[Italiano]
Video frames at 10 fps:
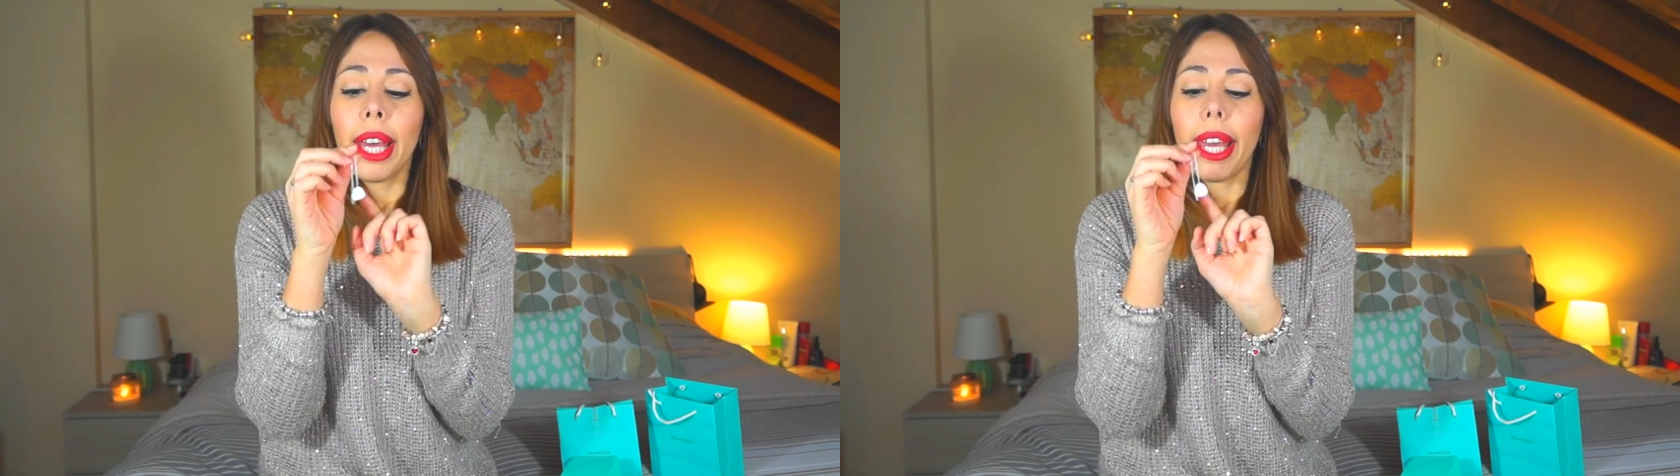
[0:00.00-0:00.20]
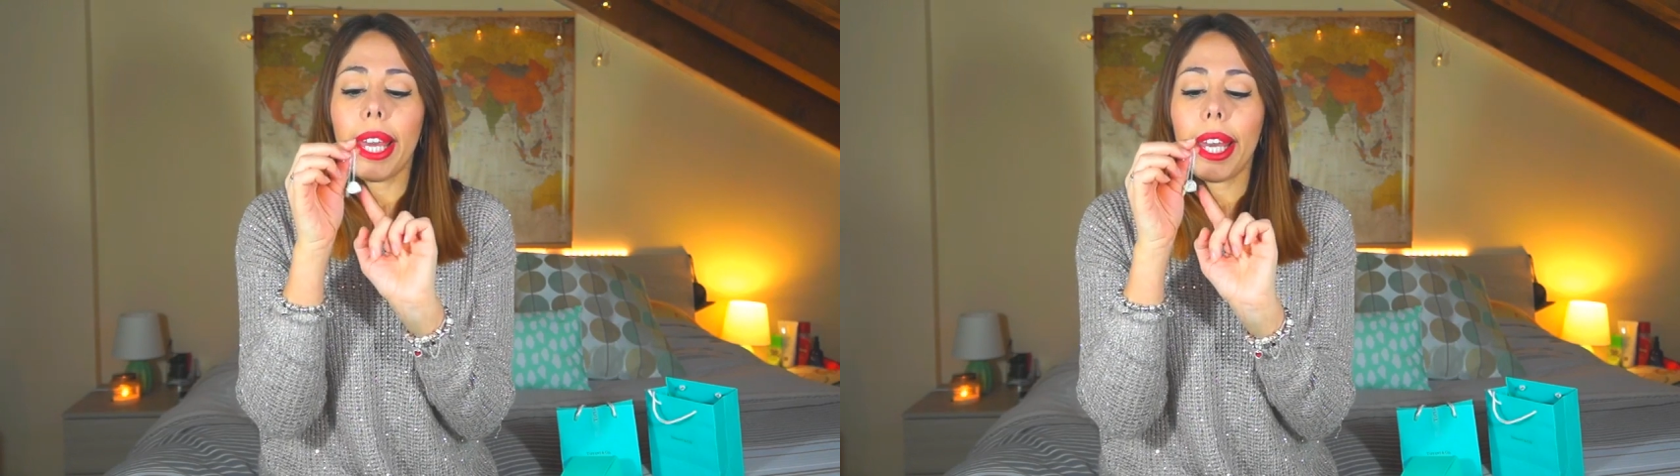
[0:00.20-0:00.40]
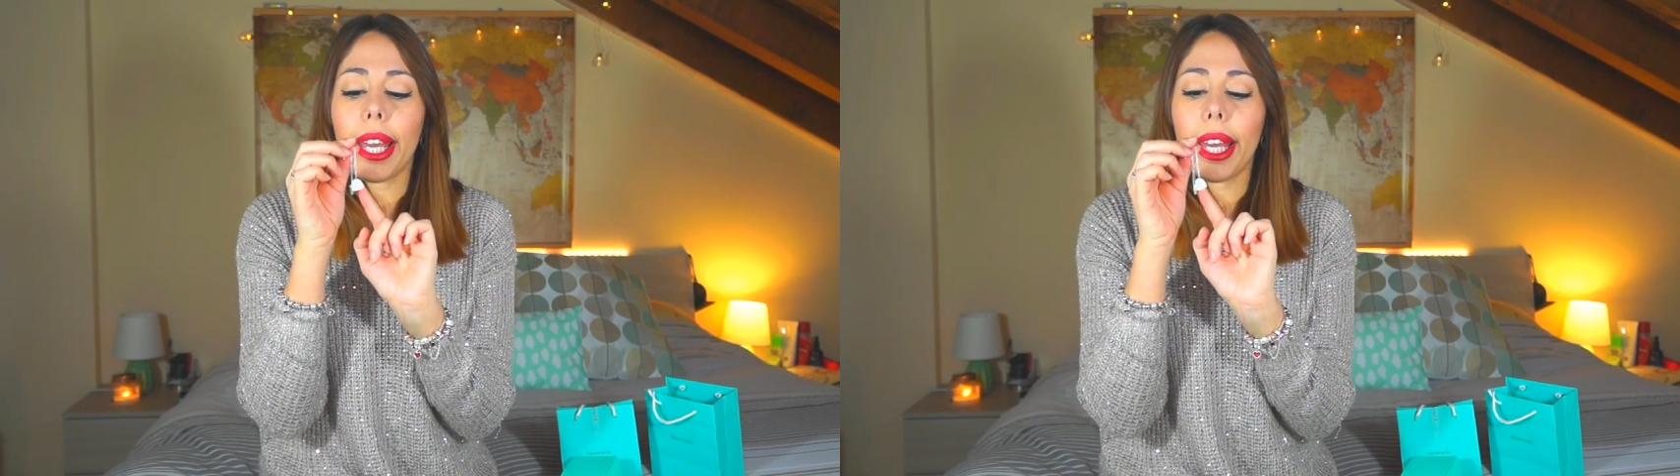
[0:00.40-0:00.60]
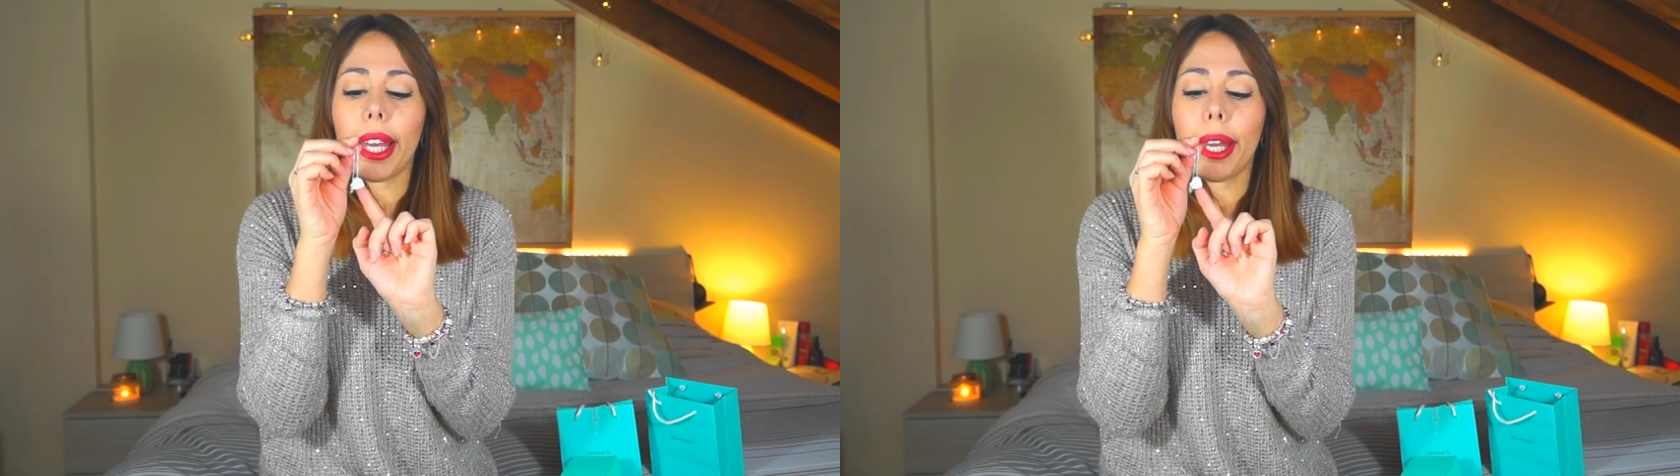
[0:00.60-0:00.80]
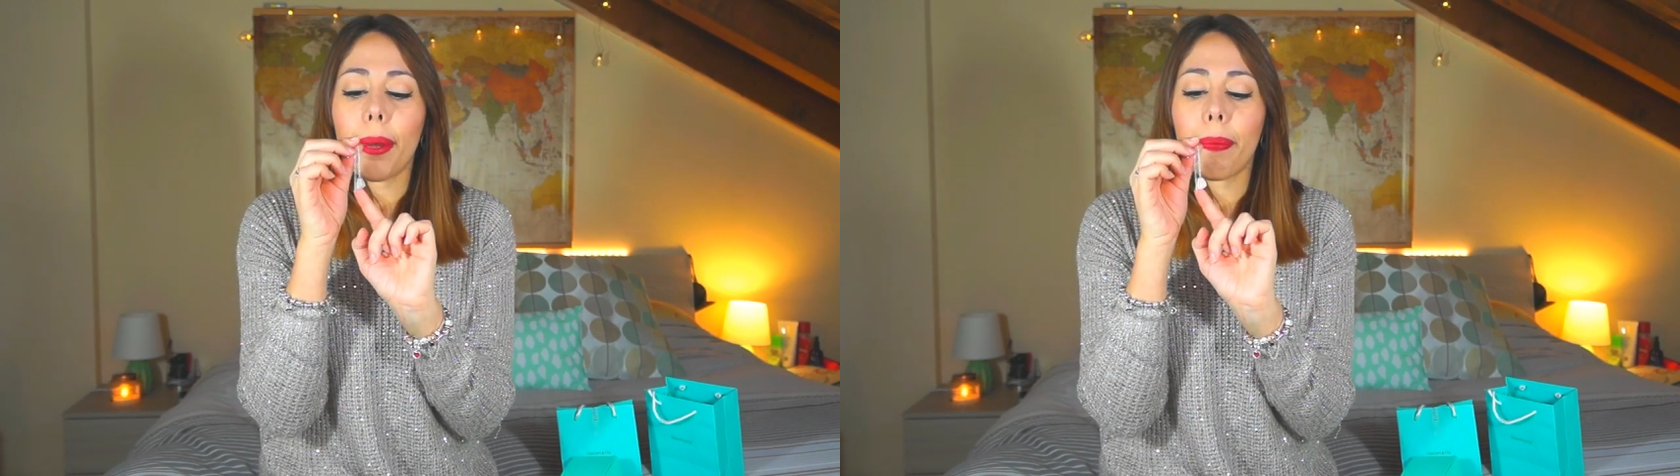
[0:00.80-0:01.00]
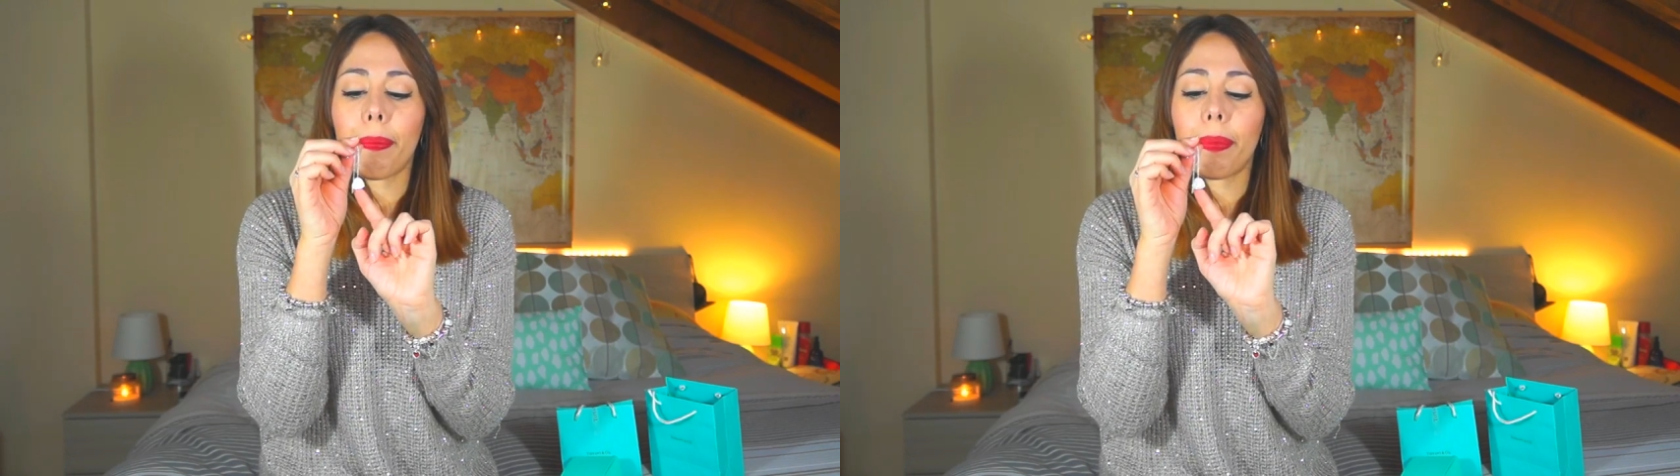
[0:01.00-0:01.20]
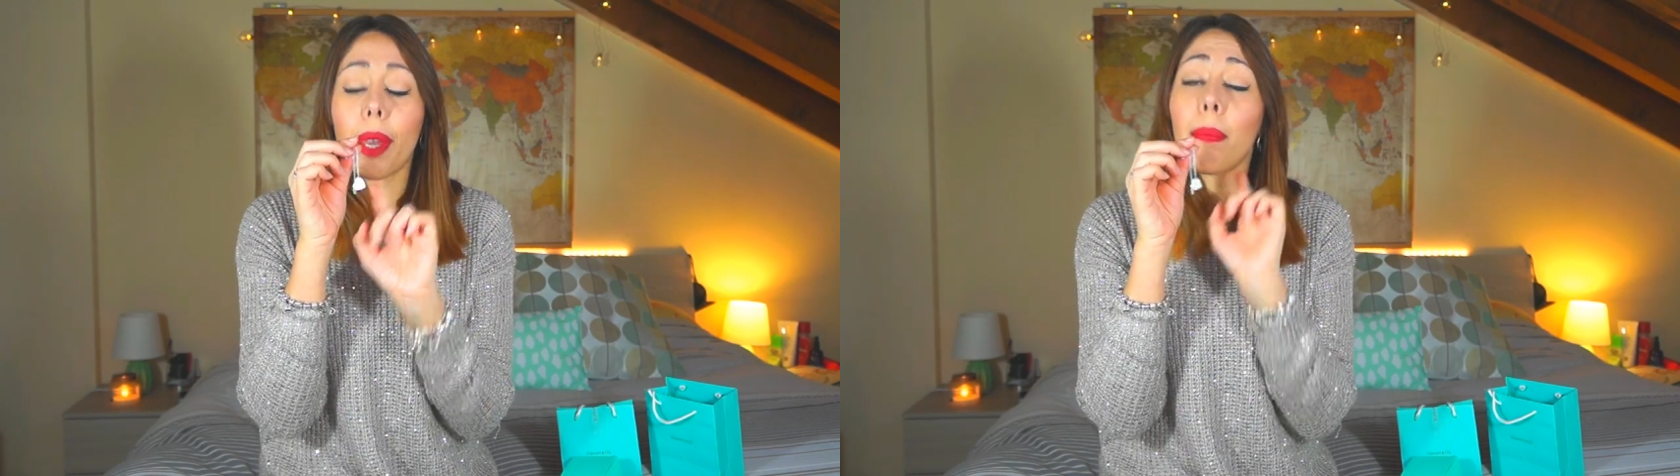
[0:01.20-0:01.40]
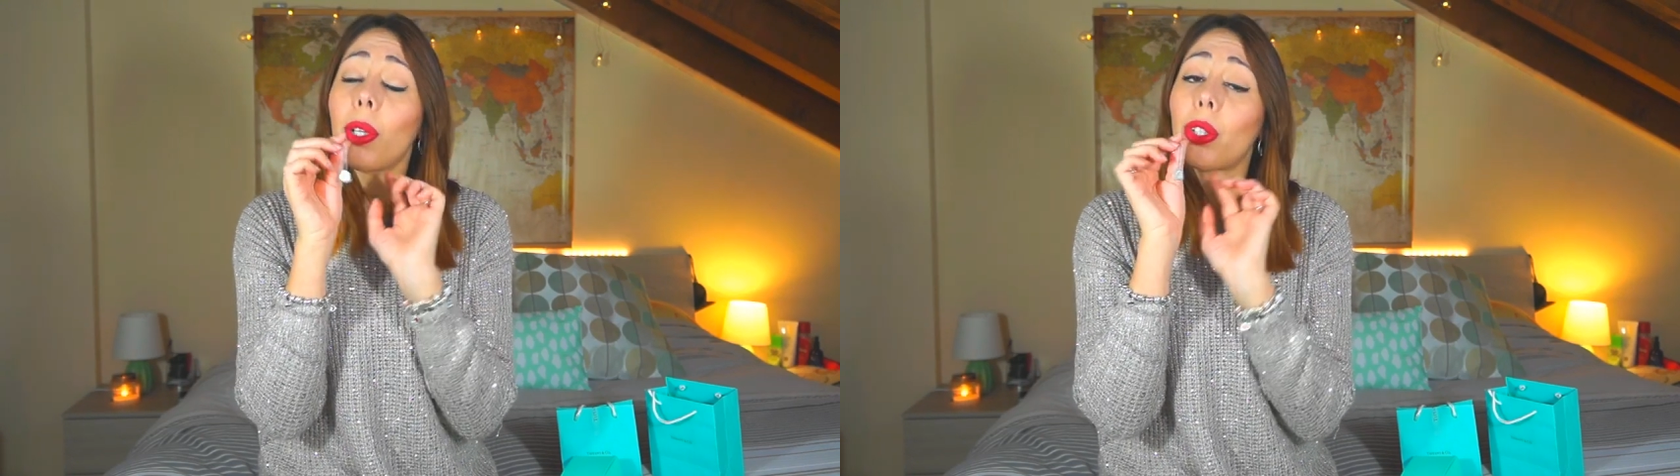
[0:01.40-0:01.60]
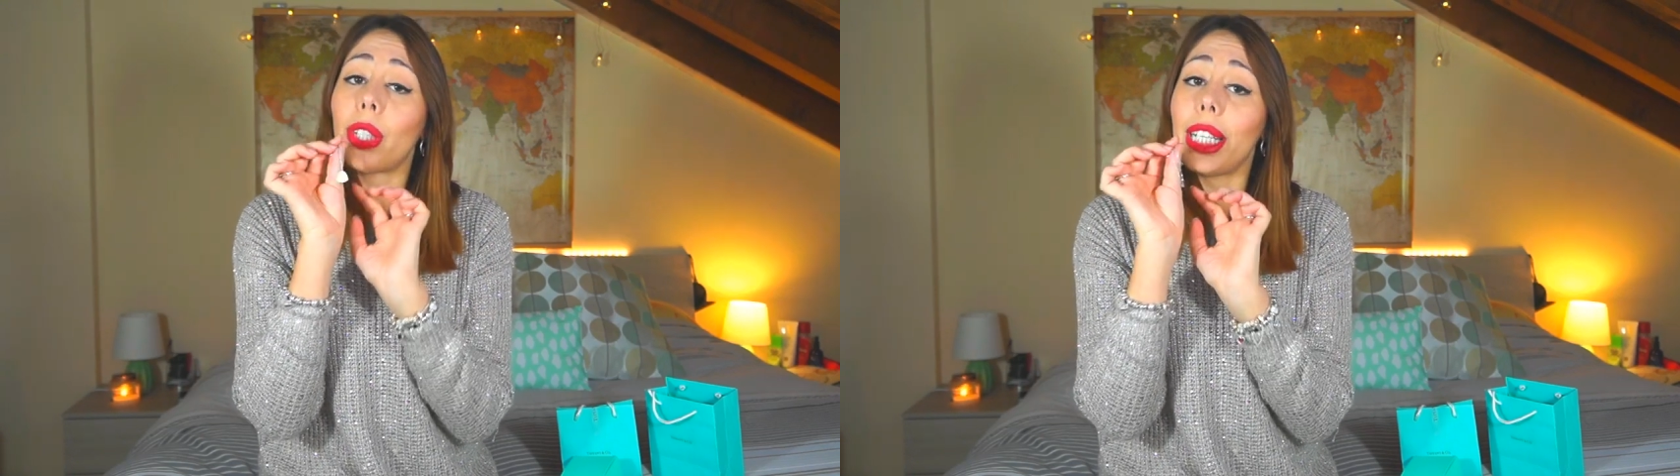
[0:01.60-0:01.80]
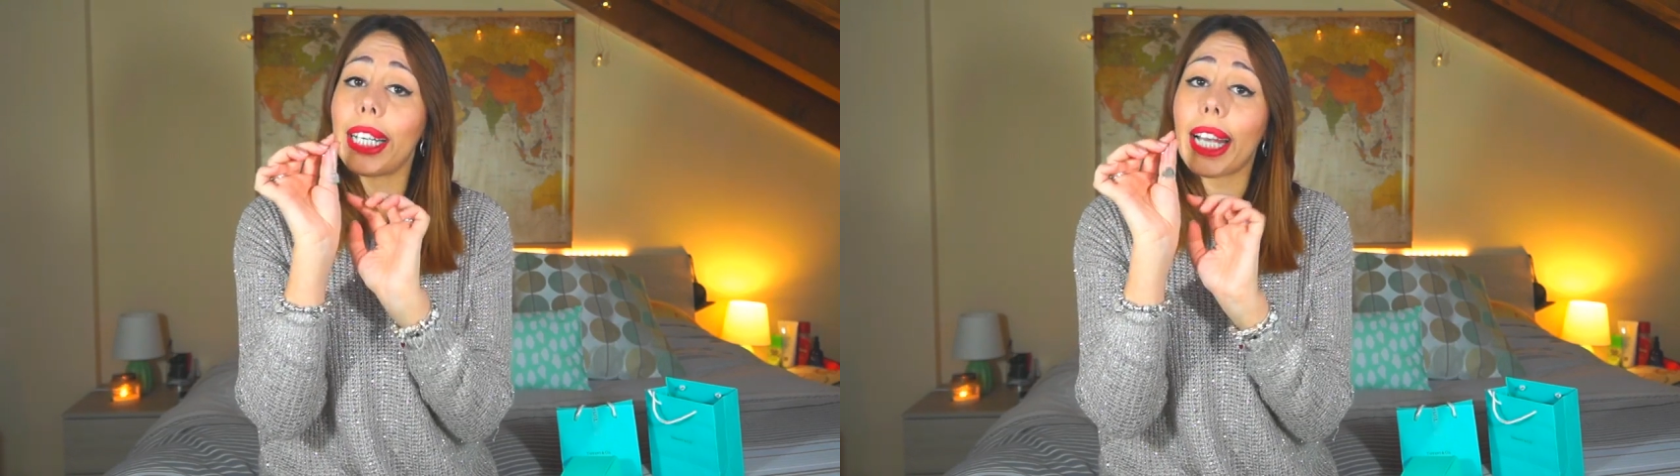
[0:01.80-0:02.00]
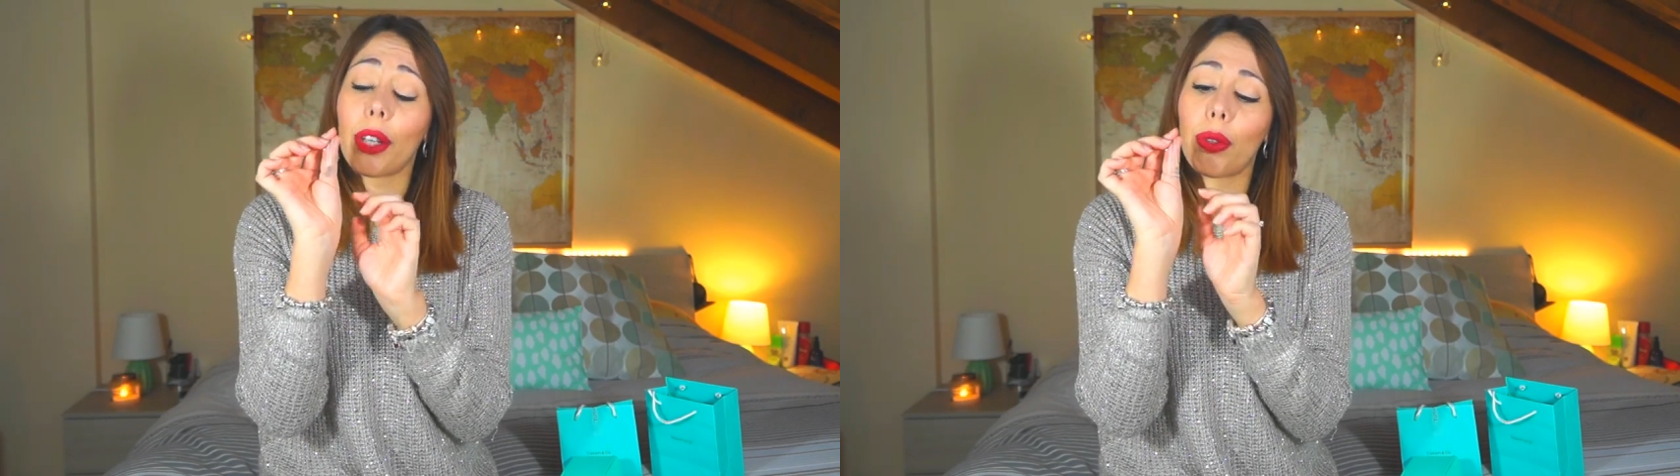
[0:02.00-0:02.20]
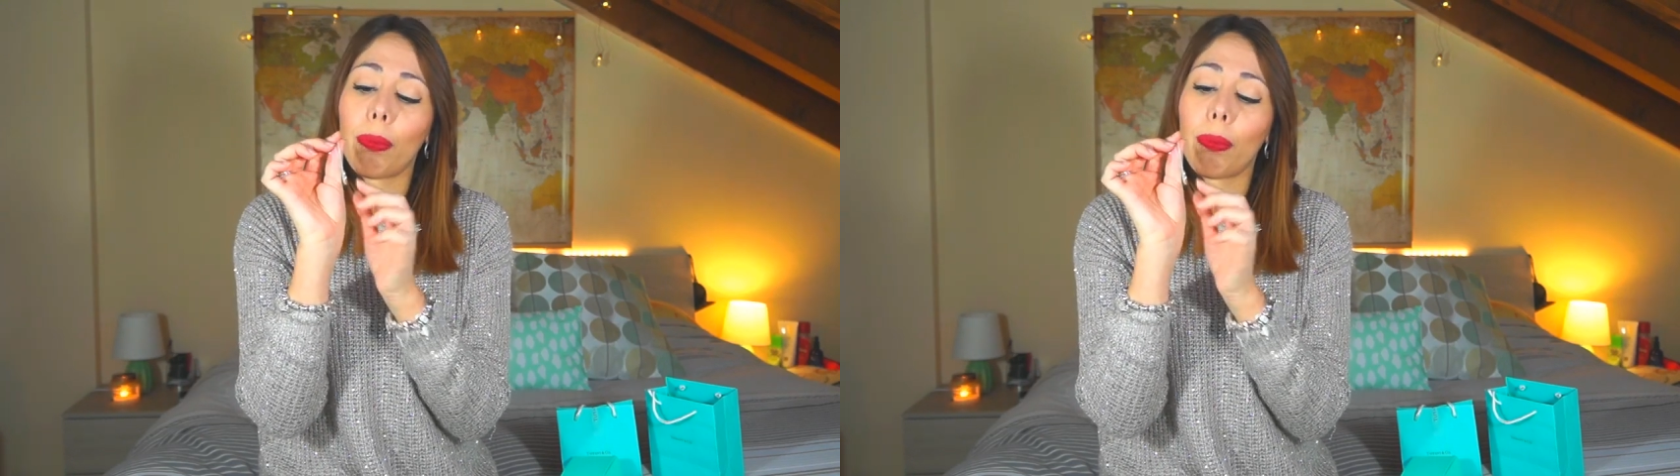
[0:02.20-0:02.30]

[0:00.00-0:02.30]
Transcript: e, ehm, è molto delicato,